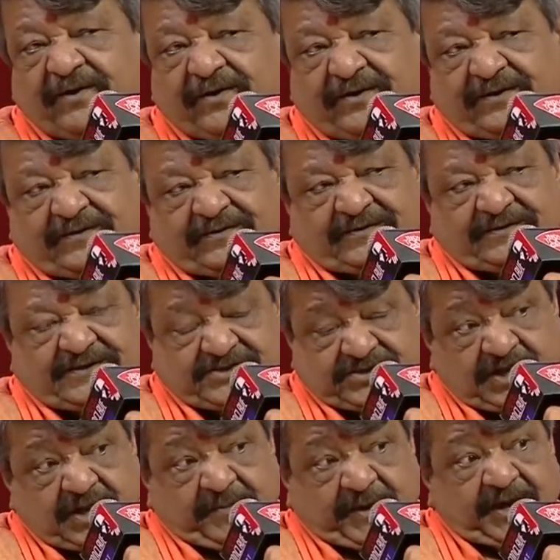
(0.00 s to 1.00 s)
और
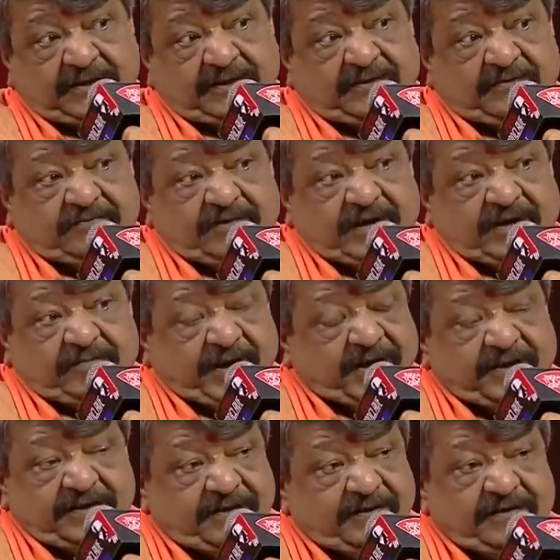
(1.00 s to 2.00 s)
इसलिए मैं कहता हूँ कि
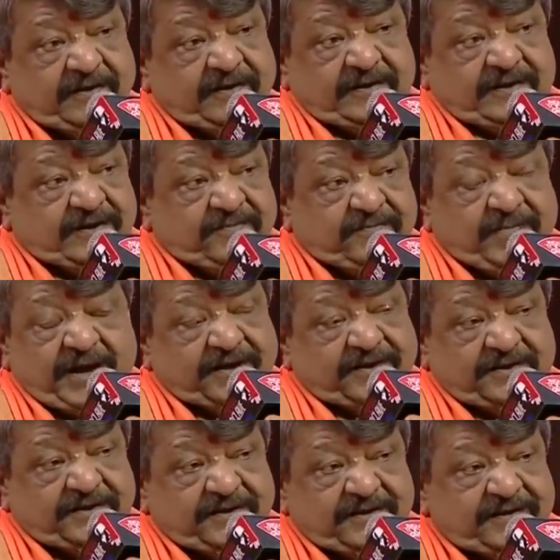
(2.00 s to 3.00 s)
हमारी हम
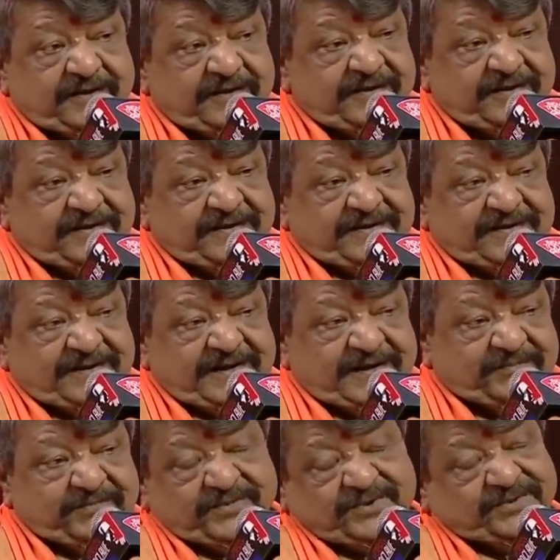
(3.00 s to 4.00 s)
बाहरी नहीं है
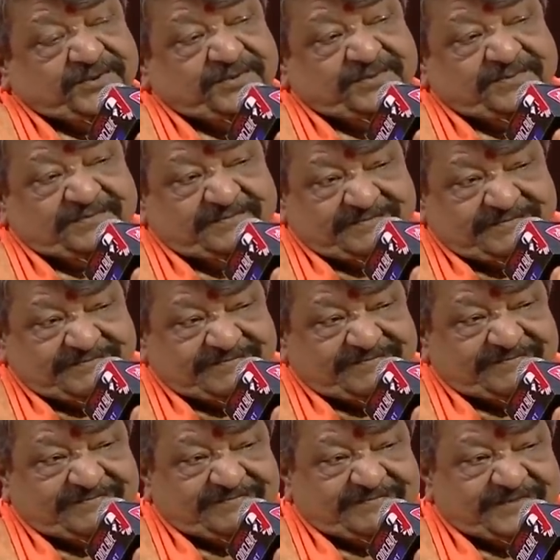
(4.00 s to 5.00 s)
हम तो
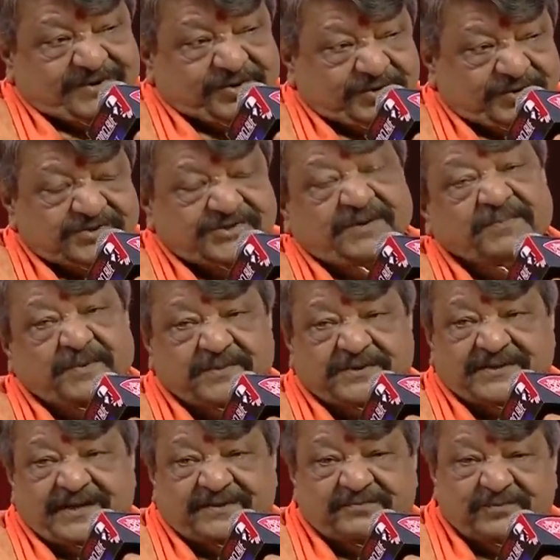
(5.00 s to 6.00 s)
डॉक्टर श्यामा
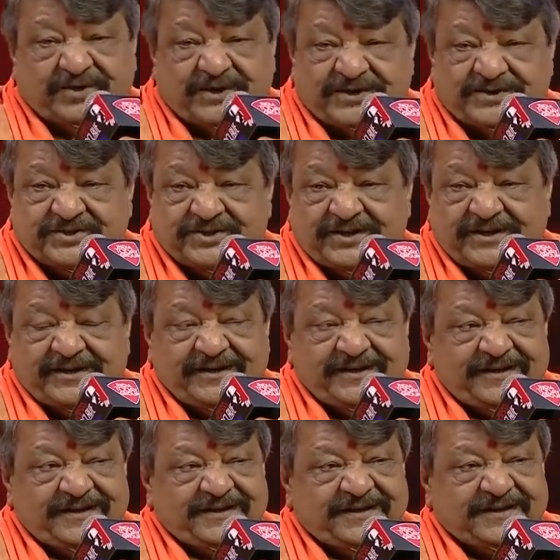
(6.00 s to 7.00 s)
प्रसाद मुखर्जी
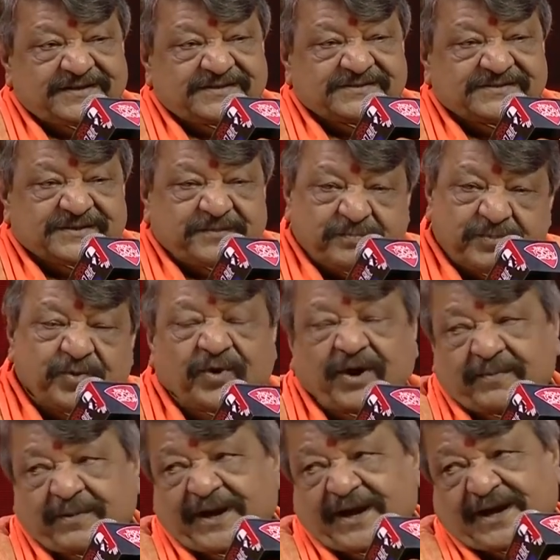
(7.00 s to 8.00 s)
के सपनों
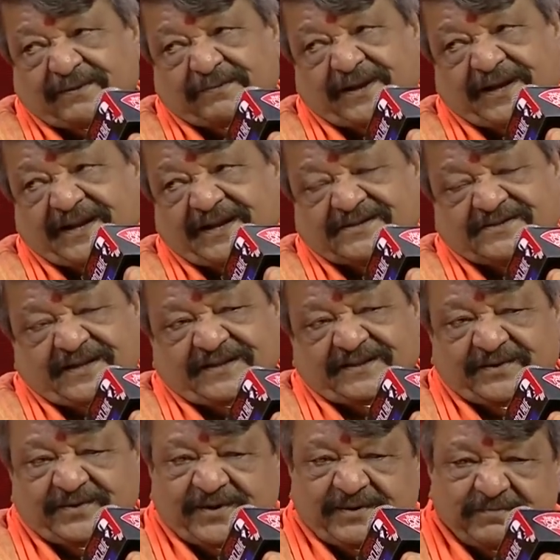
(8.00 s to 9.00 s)
का बंगाल बनाना
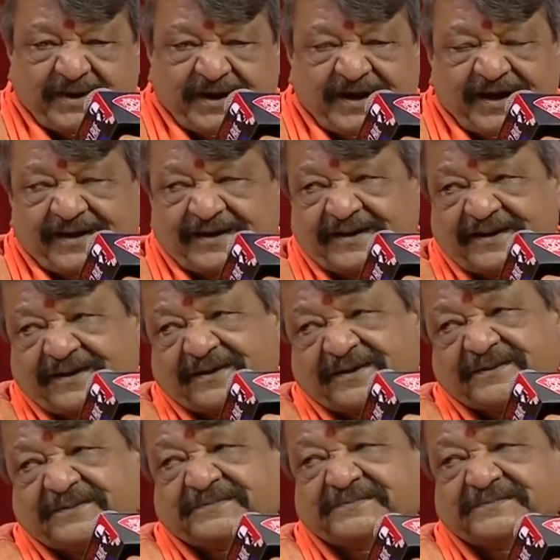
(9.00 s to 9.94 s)
चाहते हैं और हम बंगाल के ही